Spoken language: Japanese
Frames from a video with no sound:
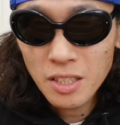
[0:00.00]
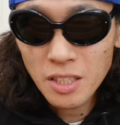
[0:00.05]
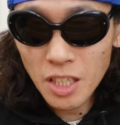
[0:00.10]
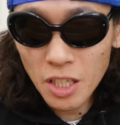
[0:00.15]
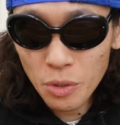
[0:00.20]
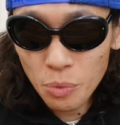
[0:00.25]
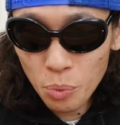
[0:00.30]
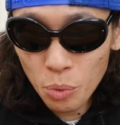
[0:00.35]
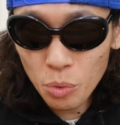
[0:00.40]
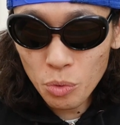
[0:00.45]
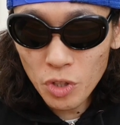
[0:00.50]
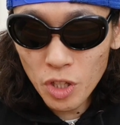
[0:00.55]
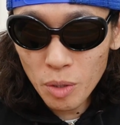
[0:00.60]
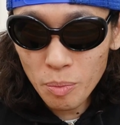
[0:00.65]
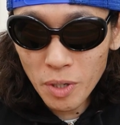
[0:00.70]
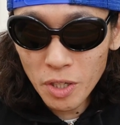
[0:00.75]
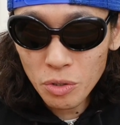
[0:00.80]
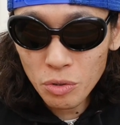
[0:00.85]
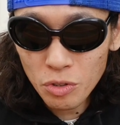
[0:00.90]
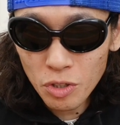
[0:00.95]
ぜひ 4D
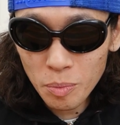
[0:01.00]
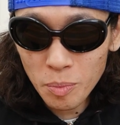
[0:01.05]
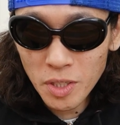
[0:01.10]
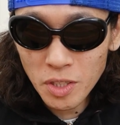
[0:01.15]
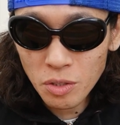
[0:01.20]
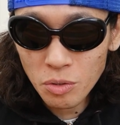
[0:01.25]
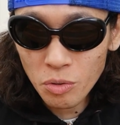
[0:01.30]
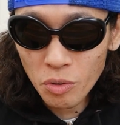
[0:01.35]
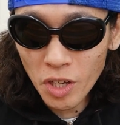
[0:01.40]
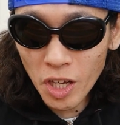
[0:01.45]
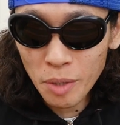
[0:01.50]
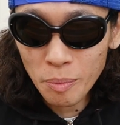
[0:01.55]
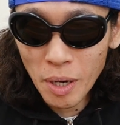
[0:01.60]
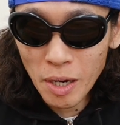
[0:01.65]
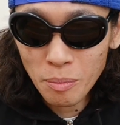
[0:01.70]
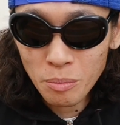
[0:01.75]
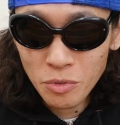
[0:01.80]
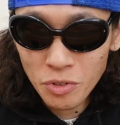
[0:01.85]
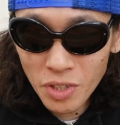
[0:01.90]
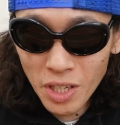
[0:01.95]
版の鬼滅の
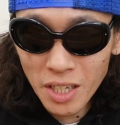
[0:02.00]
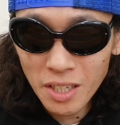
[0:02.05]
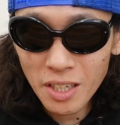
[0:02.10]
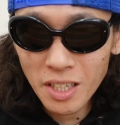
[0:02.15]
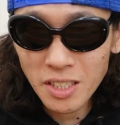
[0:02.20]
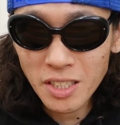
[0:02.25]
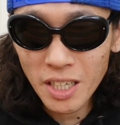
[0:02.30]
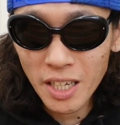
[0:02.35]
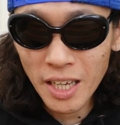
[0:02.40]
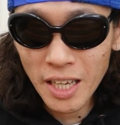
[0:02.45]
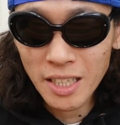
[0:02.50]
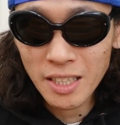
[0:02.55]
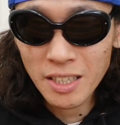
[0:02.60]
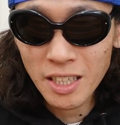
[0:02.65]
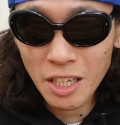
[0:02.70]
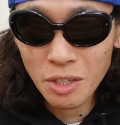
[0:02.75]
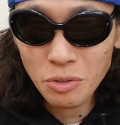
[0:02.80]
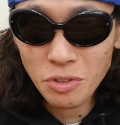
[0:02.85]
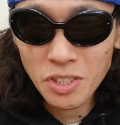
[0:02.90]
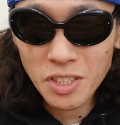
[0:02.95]
刃無限列車編
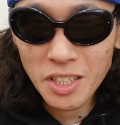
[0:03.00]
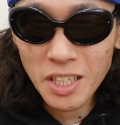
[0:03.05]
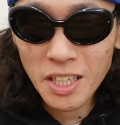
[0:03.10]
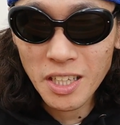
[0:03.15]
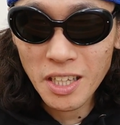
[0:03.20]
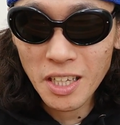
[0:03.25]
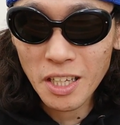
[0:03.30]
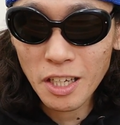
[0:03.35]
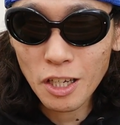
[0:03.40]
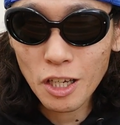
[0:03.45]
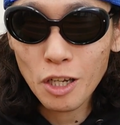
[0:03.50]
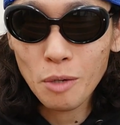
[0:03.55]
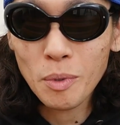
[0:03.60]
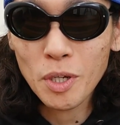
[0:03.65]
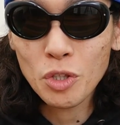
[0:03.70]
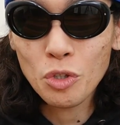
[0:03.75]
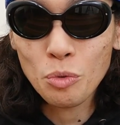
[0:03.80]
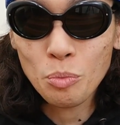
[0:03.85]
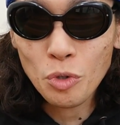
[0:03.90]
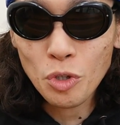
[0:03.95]
楽しんでいただけれ
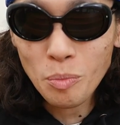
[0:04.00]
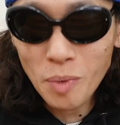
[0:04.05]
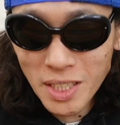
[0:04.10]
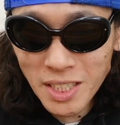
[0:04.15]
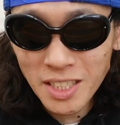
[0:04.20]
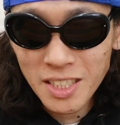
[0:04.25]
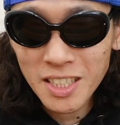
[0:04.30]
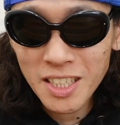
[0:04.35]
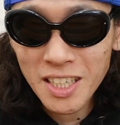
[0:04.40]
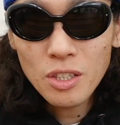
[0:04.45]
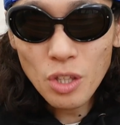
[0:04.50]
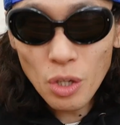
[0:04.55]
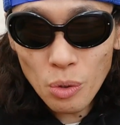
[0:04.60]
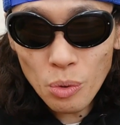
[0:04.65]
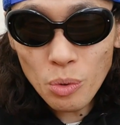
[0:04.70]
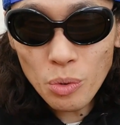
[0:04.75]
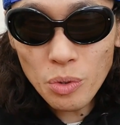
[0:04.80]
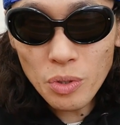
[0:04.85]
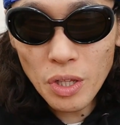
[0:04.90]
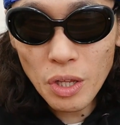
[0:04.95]
ばと思います。とい
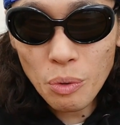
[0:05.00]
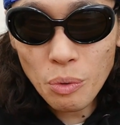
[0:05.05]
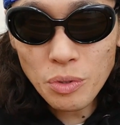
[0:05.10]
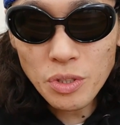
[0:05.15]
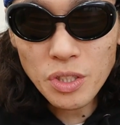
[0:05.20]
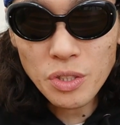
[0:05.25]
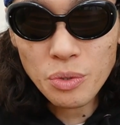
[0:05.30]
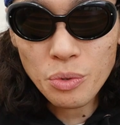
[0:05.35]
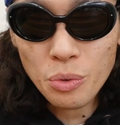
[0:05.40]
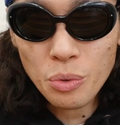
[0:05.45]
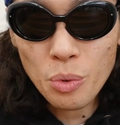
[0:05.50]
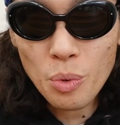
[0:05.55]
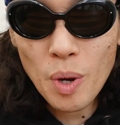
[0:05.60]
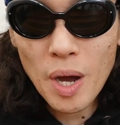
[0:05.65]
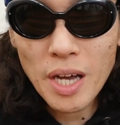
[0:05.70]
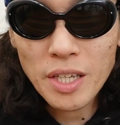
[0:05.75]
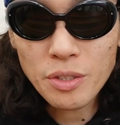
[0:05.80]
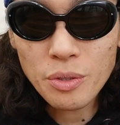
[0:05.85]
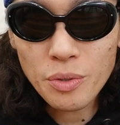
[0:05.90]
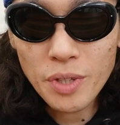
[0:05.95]
うことで本日の動
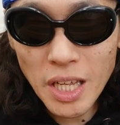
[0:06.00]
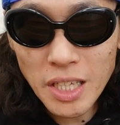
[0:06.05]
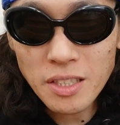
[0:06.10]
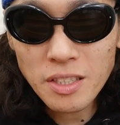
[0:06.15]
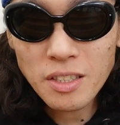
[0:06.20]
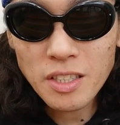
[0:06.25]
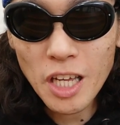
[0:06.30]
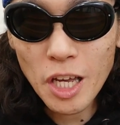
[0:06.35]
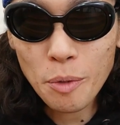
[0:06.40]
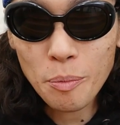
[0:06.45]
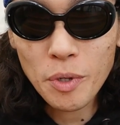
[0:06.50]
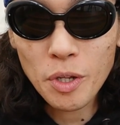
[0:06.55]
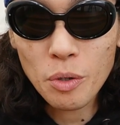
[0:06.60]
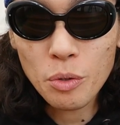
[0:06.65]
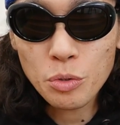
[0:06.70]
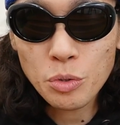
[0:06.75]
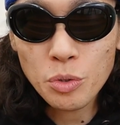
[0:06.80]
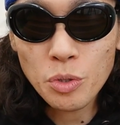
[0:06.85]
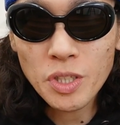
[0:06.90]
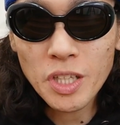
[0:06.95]
画は以上です。最後まで
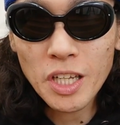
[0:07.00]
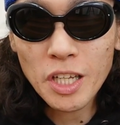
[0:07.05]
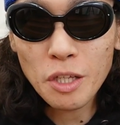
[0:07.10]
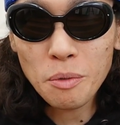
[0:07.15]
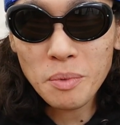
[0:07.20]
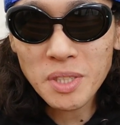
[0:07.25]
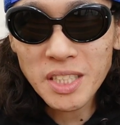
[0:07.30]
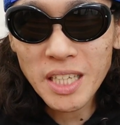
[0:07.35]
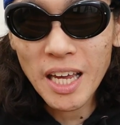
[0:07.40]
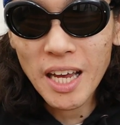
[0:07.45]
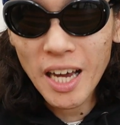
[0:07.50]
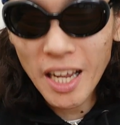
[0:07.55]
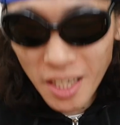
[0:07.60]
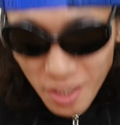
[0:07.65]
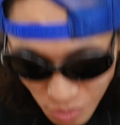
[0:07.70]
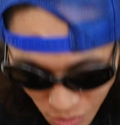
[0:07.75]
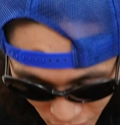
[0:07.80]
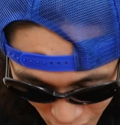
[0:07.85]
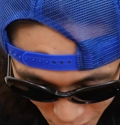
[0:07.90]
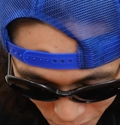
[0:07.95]
ご視聴いただきましてあり
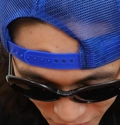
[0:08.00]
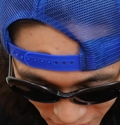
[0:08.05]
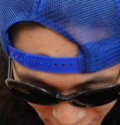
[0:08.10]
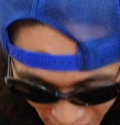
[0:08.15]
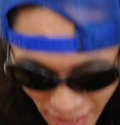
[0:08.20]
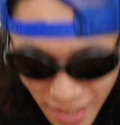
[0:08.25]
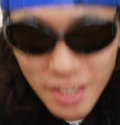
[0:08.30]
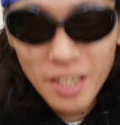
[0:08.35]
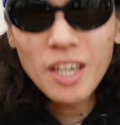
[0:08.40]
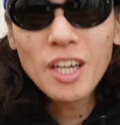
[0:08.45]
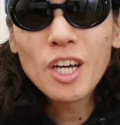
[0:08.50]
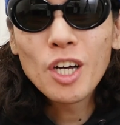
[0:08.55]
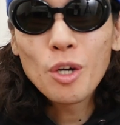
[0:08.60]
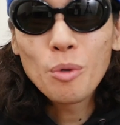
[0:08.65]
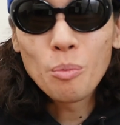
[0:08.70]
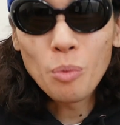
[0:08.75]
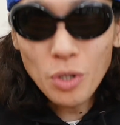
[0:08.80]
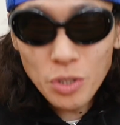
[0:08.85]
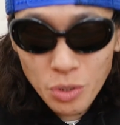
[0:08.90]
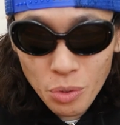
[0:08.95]
がとうございました。
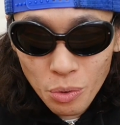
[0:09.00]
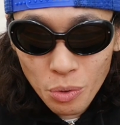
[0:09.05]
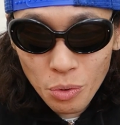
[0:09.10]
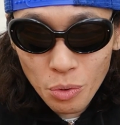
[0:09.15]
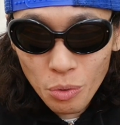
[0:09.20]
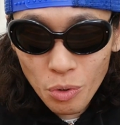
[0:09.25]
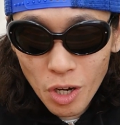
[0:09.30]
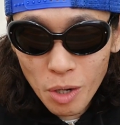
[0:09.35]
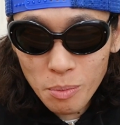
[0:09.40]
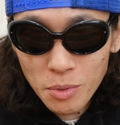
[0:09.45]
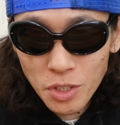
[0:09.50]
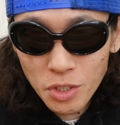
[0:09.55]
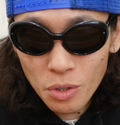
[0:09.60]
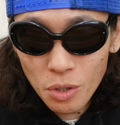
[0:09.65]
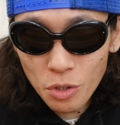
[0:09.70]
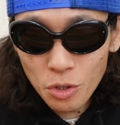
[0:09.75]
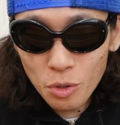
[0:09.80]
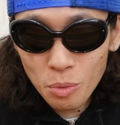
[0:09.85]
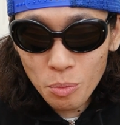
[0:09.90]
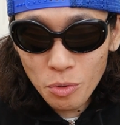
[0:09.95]
もしこの動画面
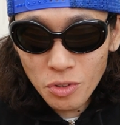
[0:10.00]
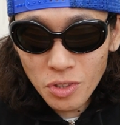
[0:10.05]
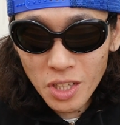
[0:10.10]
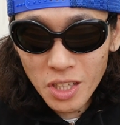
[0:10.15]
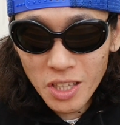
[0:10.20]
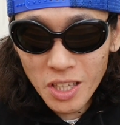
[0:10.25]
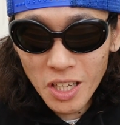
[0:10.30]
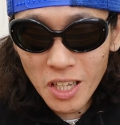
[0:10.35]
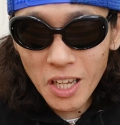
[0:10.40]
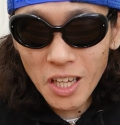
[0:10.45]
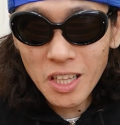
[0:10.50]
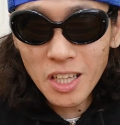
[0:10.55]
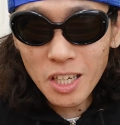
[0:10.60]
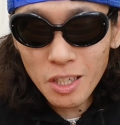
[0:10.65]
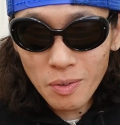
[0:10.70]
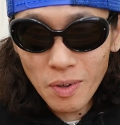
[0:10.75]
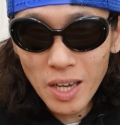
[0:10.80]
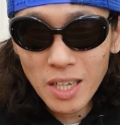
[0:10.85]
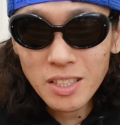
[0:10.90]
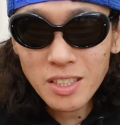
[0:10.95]
白いと思っていただいた
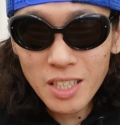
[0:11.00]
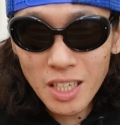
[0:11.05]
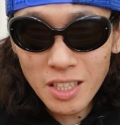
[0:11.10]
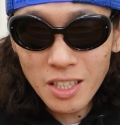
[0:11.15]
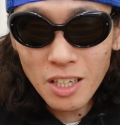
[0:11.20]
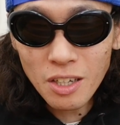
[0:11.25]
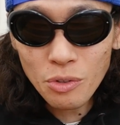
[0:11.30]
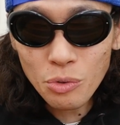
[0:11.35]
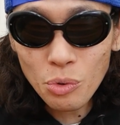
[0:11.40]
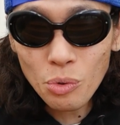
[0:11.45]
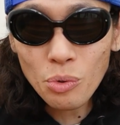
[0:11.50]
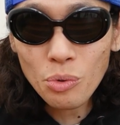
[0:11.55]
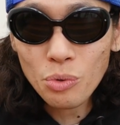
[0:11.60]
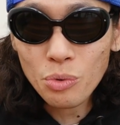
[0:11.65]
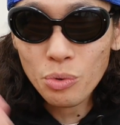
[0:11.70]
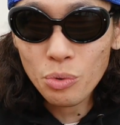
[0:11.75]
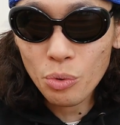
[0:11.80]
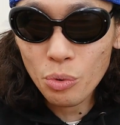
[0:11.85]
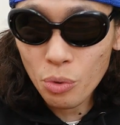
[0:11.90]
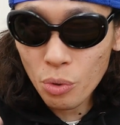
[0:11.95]
方はチャンネル登
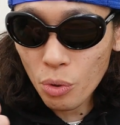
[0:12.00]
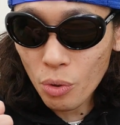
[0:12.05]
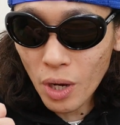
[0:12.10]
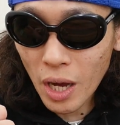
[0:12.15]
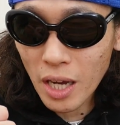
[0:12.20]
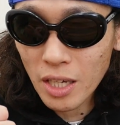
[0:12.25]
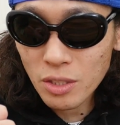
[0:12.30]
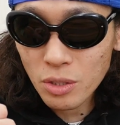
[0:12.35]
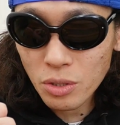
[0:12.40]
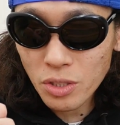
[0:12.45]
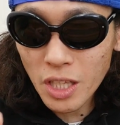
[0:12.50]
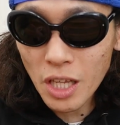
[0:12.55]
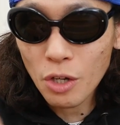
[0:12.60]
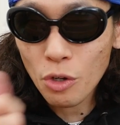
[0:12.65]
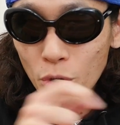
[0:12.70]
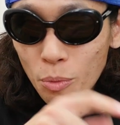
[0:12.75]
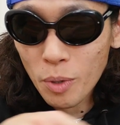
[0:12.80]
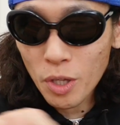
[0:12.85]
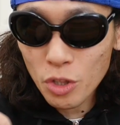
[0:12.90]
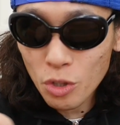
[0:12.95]
録と高評価、そして
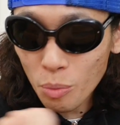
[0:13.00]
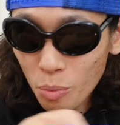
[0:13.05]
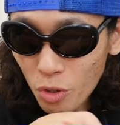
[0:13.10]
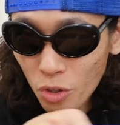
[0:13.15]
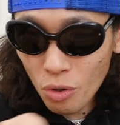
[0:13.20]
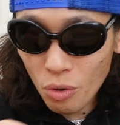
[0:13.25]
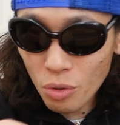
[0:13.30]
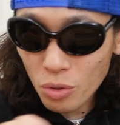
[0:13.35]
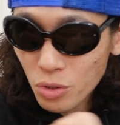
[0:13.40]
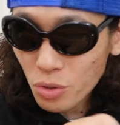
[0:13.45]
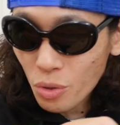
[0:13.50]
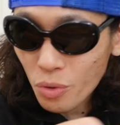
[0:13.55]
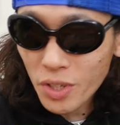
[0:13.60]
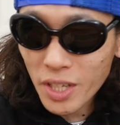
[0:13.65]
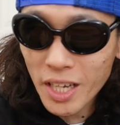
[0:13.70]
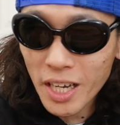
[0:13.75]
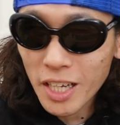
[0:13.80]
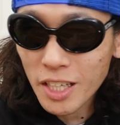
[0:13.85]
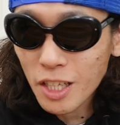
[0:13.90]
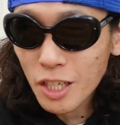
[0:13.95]
コメントもよろしくお
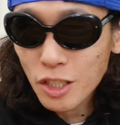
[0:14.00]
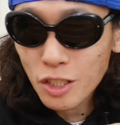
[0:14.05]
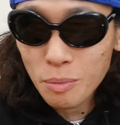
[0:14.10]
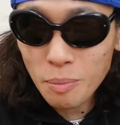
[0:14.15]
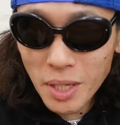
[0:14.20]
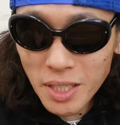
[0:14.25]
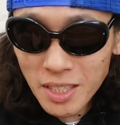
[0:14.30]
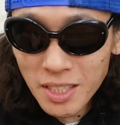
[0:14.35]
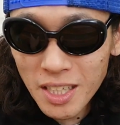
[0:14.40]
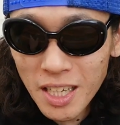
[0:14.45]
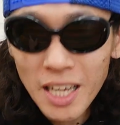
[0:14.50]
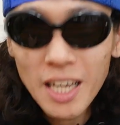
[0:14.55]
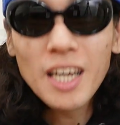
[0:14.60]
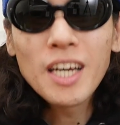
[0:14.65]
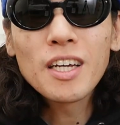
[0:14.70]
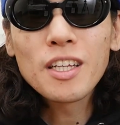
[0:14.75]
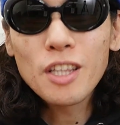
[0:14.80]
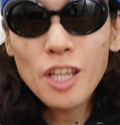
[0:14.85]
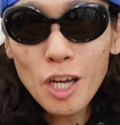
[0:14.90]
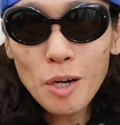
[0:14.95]
願いいたします。
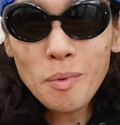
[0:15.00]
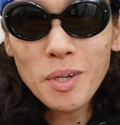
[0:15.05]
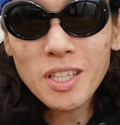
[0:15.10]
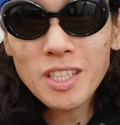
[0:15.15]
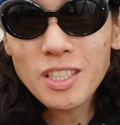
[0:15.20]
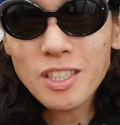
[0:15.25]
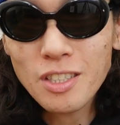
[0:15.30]
ではまた